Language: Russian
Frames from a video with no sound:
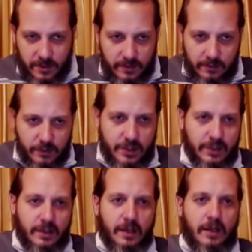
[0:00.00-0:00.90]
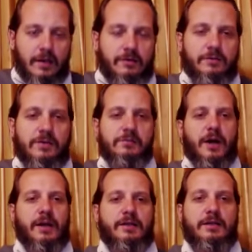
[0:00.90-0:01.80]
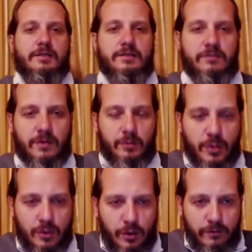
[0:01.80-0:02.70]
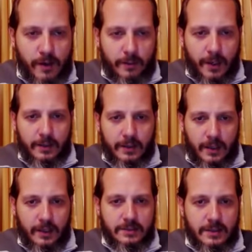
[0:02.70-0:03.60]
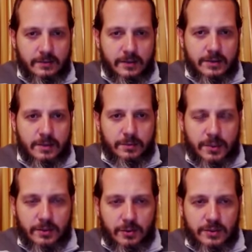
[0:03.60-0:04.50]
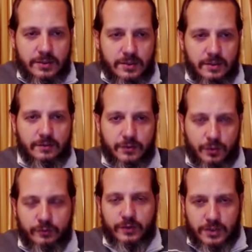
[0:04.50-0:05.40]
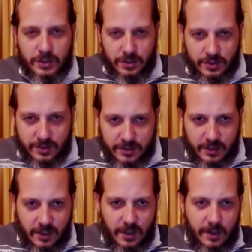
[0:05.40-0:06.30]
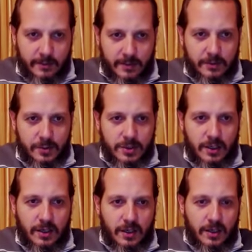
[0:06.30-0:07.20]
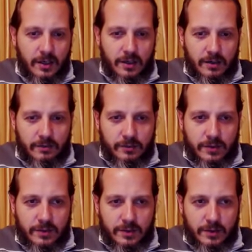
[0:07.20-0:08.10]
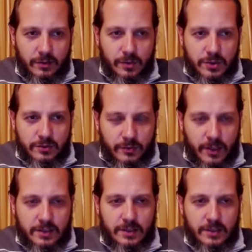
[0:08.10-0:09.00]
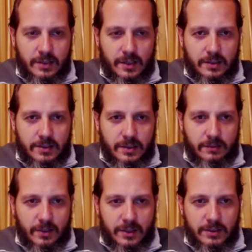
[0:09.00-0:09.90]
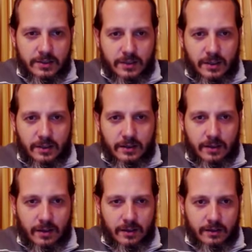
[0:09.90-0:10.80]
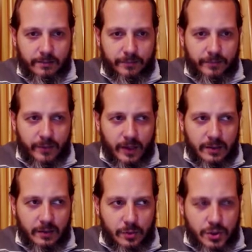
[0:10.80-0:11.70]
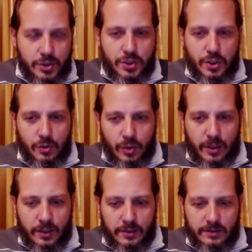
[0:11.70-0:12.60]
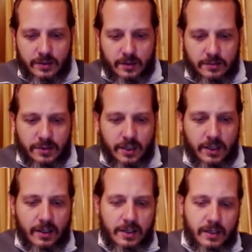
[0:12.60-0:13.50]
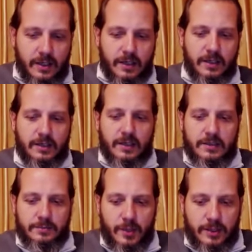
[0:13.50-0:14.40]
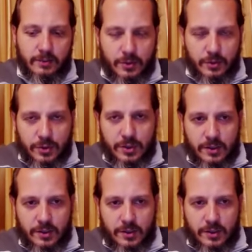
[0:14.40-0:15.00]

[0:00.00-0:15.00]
вот эта внимательность к формулировкам, она, соответственно, переносится на все в нашей жизни. Потому что э, вот это очень важная такая тема, где-то э, она очень широкая на самом деле, и какие-то аспекты мы уже